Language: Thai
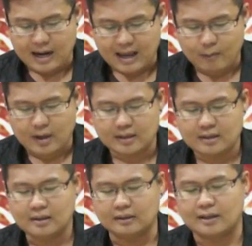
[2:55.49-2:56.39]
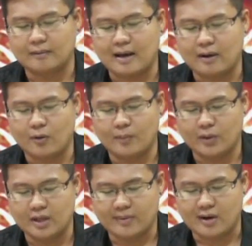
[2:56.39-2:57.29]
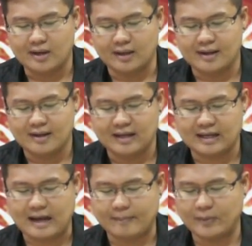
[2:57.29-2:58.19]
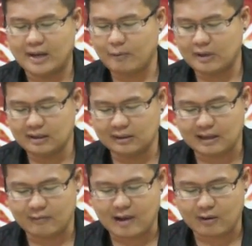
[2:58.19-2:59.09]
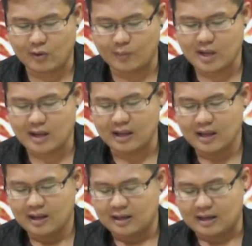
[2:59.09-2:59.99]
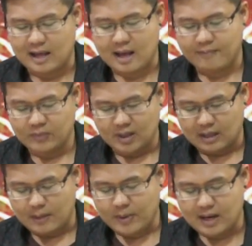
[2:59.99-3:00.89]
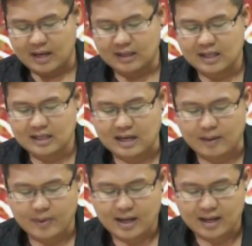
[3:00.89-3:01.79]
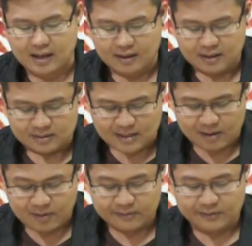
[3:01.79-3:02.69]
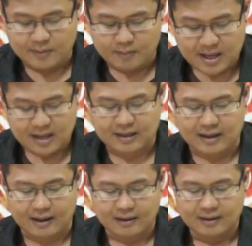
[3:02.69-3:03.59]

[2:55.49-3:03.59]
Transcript: ในวันที่ 1ธันวาคมโดยเฉพาะเลยนะครับ ในวันที่ 1ธันวาคมเนี่ยนะในประเด็นที่จะทำให้ชาวราศีเมษเนี่ย